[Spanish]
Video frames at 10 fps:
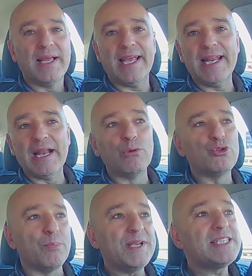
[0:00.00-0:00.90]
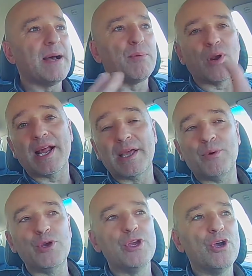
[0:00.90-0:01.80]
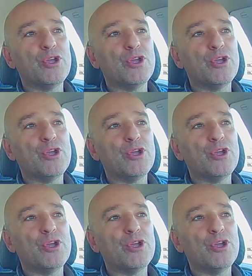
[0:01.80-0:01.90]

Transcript: en la autopista por la que voy